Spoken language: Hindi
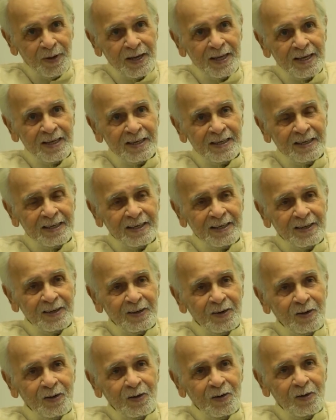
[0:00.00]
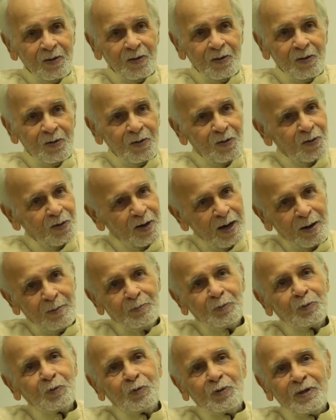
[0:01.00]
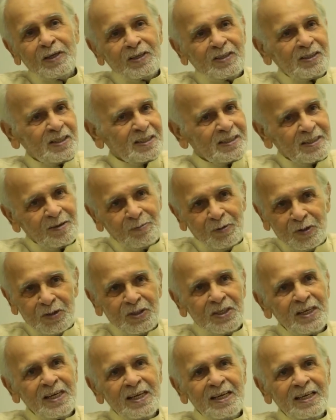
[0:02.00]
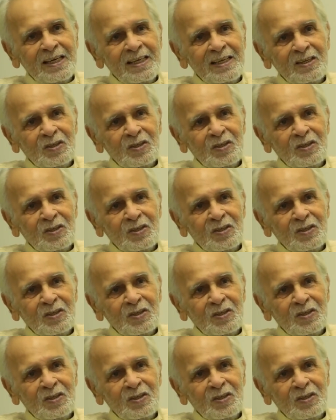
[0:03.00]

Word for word: पाया हम तो उन्हें अच्छा समझ ही रहे हैं